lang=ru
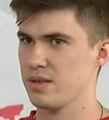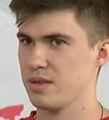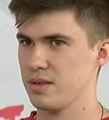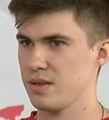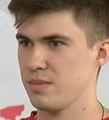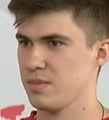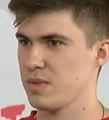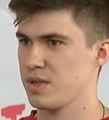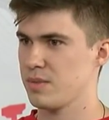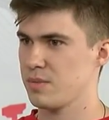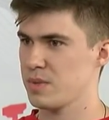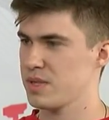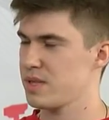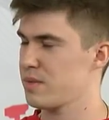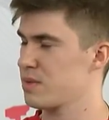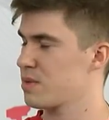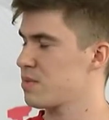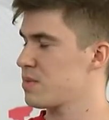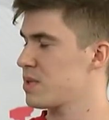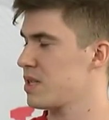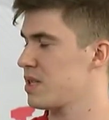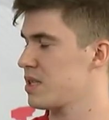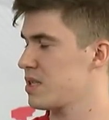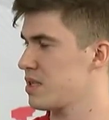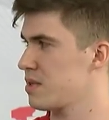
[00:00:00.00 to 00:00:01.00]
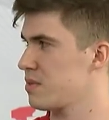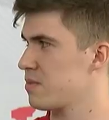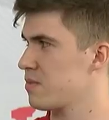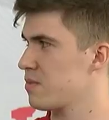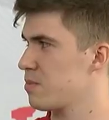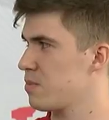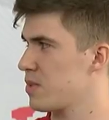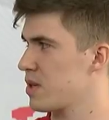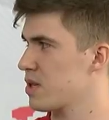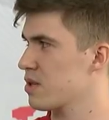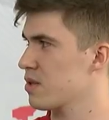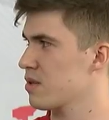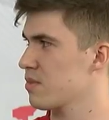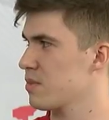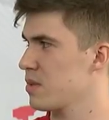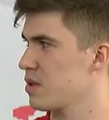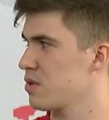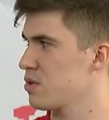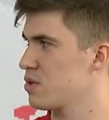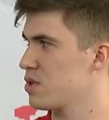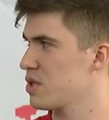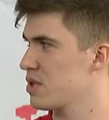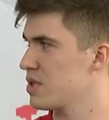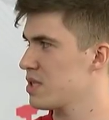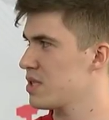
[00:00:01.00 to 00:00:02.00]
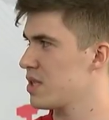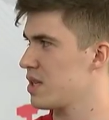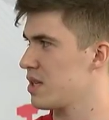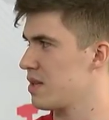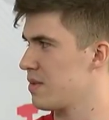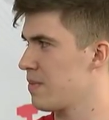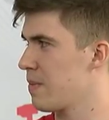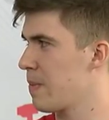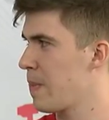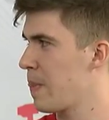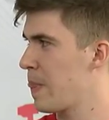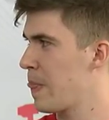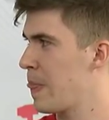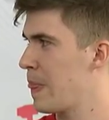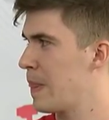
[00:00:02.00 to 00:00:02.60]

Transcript: именно по тем специальностям, по которым ну, я учился. Математика,